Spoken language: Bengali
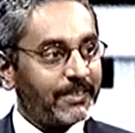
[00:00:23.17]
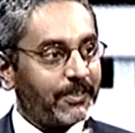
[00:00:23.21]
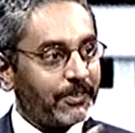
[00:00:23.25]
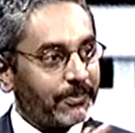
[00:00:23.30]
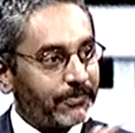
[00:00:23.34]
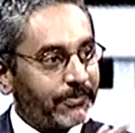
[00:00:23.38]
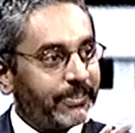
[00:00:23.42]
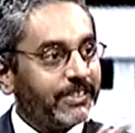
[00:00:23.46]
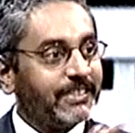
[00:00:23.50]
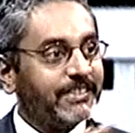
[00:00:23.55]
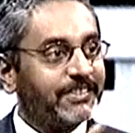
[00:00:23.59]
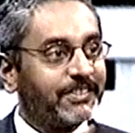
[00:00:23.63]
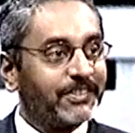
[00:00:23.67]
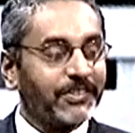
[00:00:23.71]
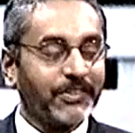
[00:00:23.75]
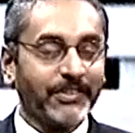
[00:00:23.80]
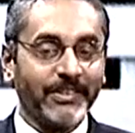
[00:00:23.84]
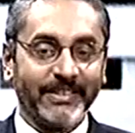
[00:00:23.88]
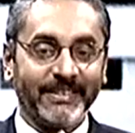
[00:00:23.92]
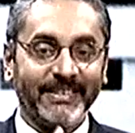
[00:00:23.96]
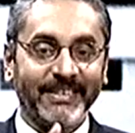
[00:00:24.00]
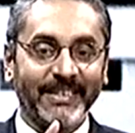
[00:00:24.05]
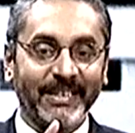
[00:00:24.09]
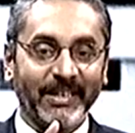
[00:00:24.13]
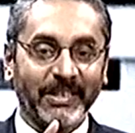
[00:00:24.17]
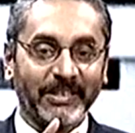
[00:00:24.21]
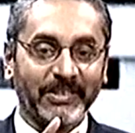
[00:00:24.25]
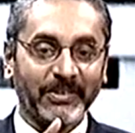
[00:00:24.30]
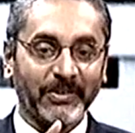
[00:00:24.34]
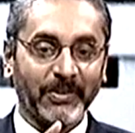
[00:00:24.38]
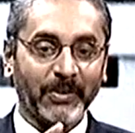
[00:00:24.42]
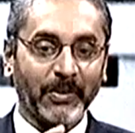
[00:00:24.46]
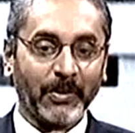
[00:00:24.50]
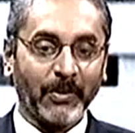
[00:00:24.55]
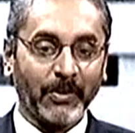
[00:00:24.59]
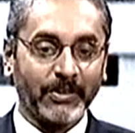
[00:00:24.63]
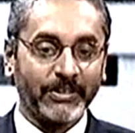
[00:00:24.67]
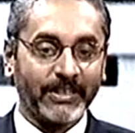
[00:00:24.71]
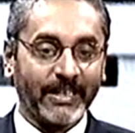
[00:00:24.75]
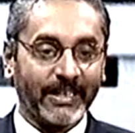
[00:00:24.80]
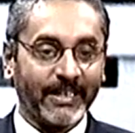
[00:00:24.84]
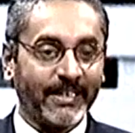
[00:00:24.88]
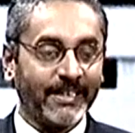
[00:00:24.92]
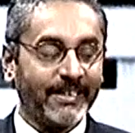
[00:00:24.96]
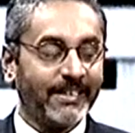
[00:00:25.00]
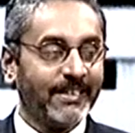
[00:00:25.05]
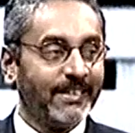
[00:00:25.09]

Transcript: কনভিন্সড হই যে আসলে অজানা